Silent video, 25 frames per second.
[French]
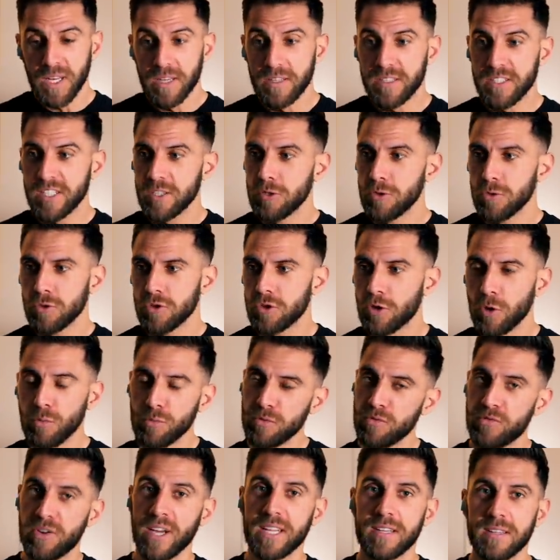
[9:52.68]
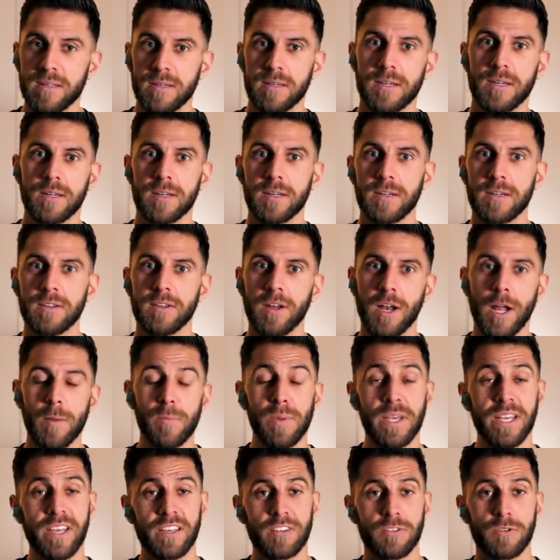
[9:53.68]
euh, dites-nous ce que vous faites dans
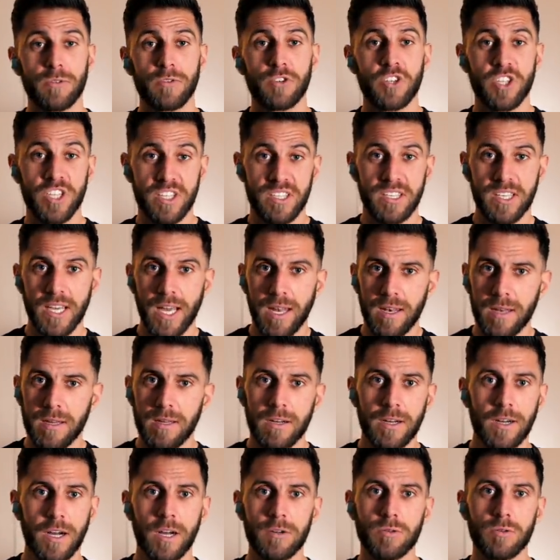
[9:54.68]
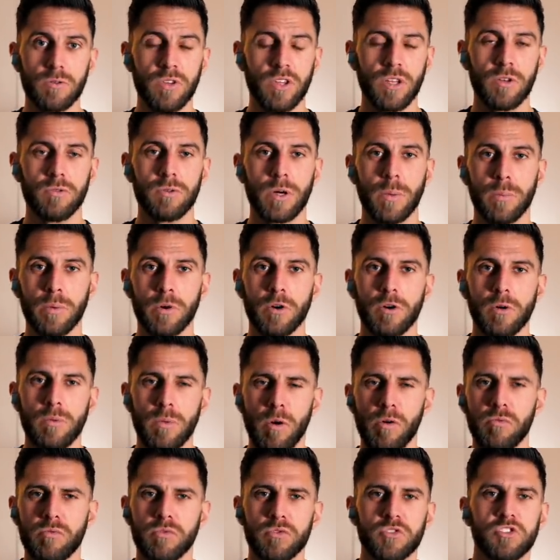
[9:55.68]
l'application GCN. Racontez-nous un peu
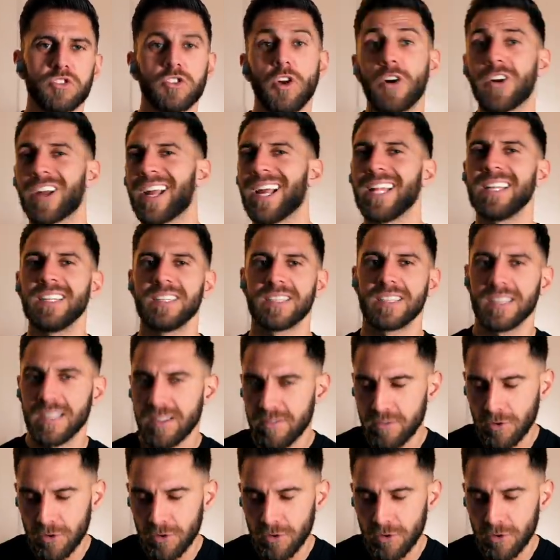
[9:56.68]
comment vous organisez